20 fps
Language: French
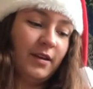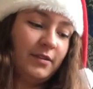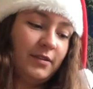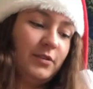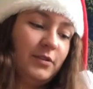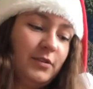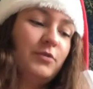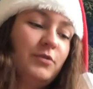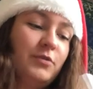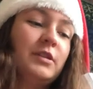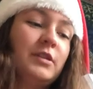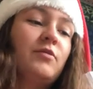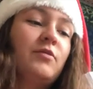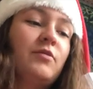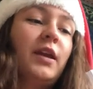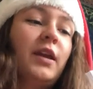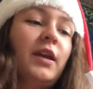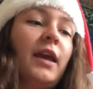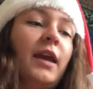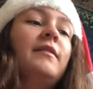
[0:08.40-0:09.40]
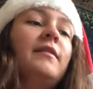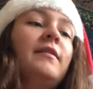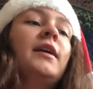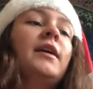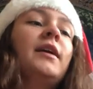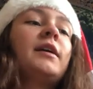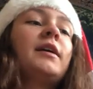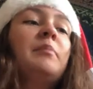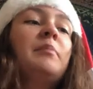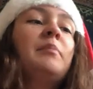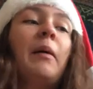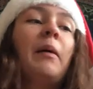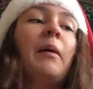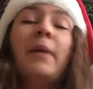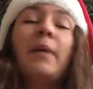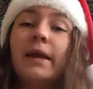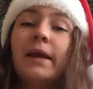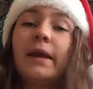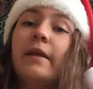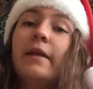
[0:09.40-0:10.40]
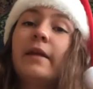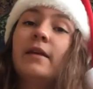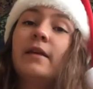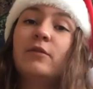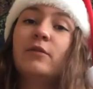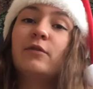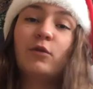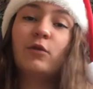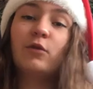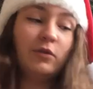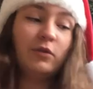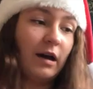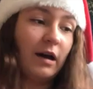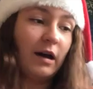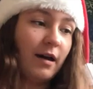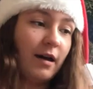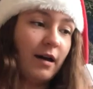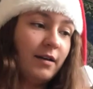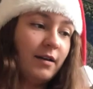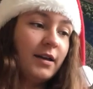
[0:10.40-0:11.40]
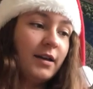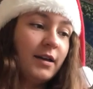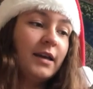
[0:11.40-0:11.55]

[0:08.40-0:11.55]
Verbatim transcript: C'est une histoire qui a été écrite par Marie-Agnès Caudra